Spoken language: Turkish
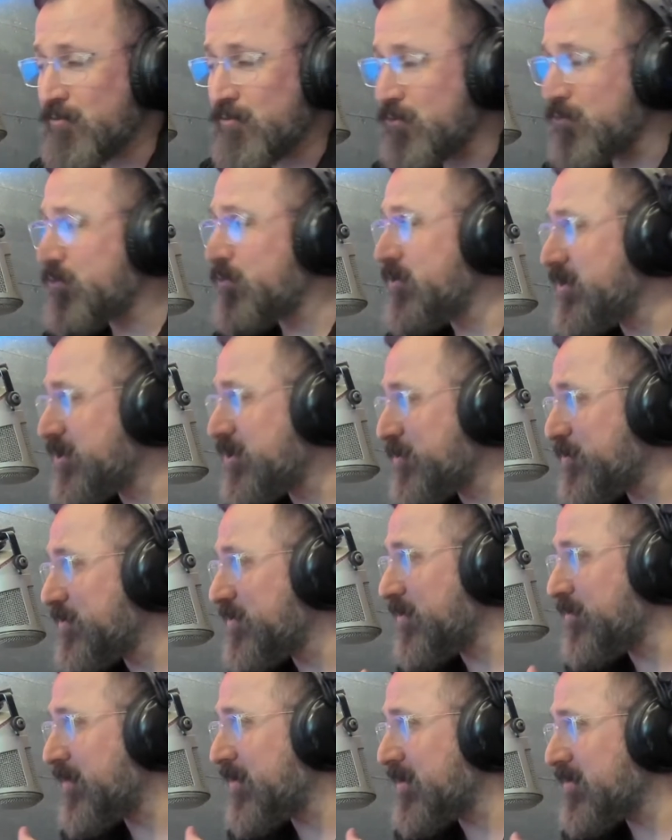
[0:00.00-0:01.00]
Çünkü hiçbir
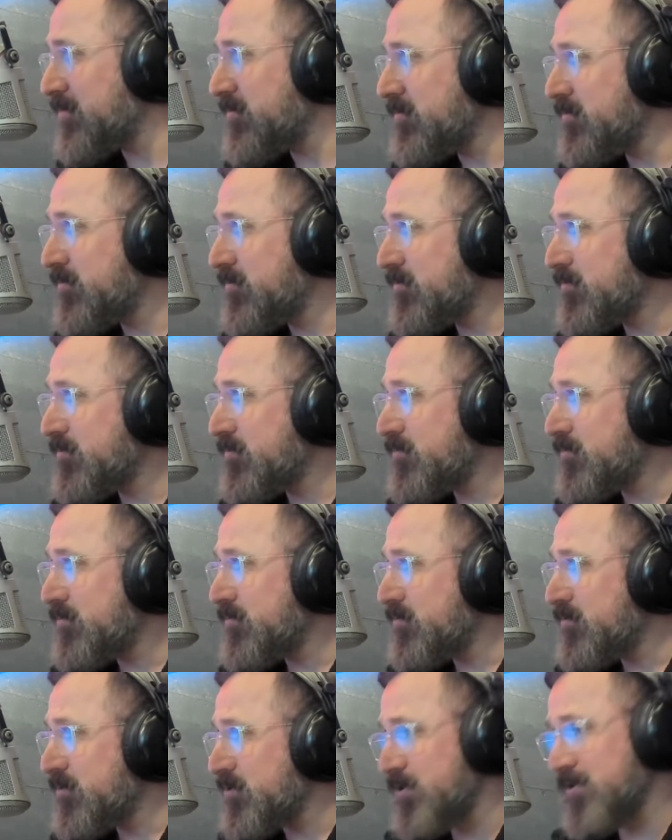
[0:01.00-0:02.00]
zaman
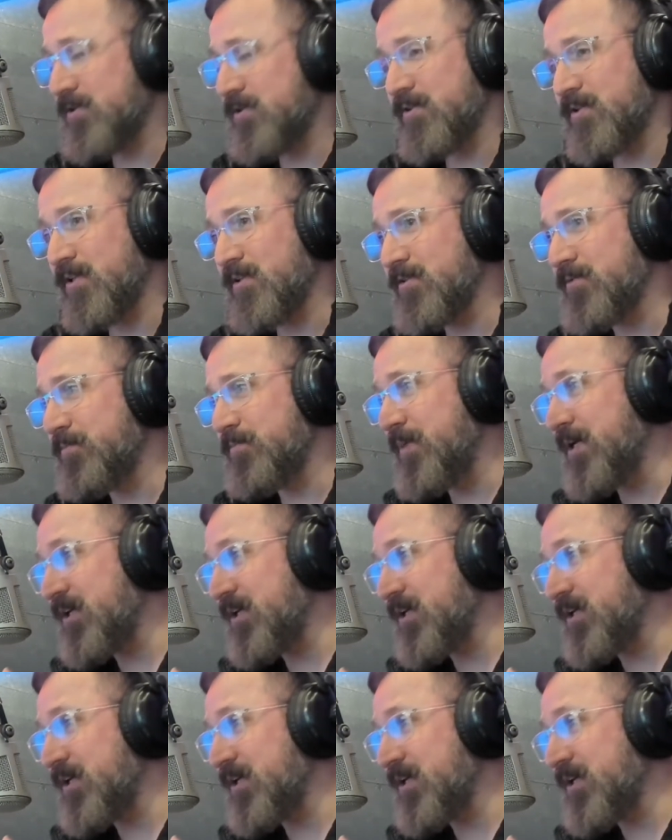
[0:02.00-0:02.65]
insanın